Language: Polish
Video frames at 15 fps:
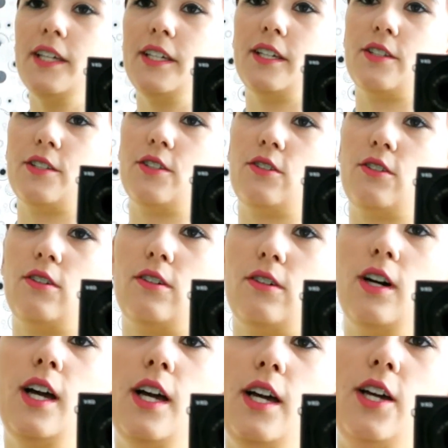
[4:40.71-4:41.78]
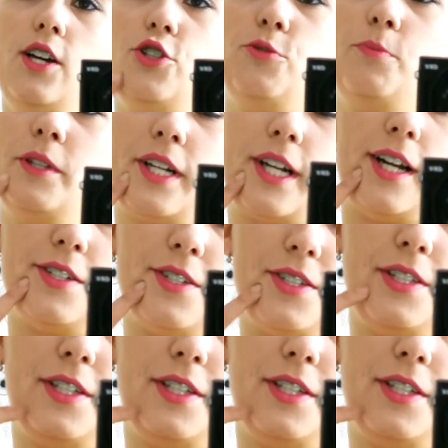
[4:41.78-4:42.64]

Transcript: jest to e, szminka z